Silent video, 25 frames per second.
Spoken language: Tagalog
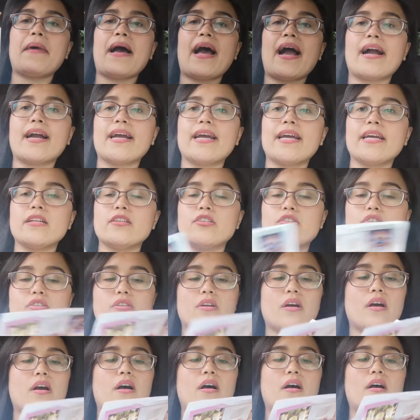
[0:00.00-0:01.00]

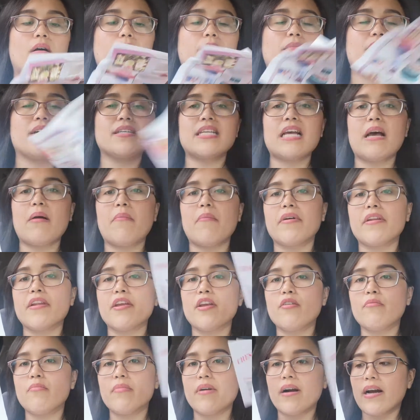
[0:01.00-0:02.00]
package um, kasama
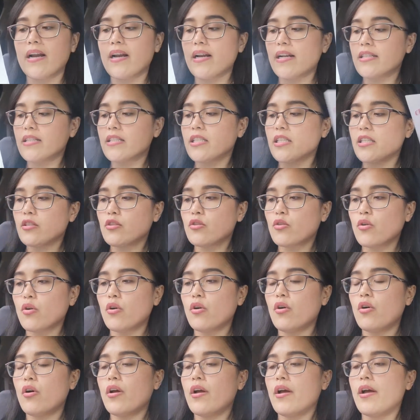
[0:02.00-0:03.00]
niyo yung mga nandito.
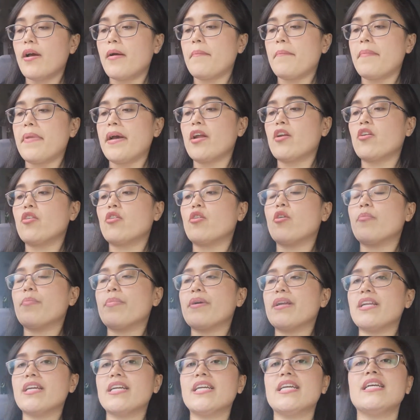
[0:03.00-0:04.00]
Pero
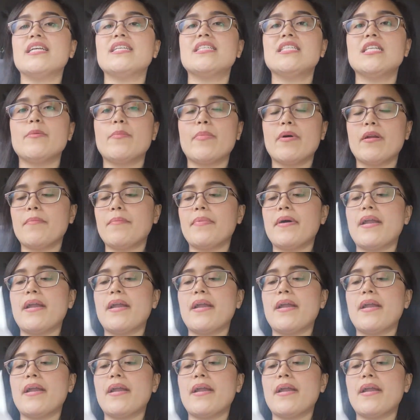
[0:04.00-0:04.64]
pinag-iisipan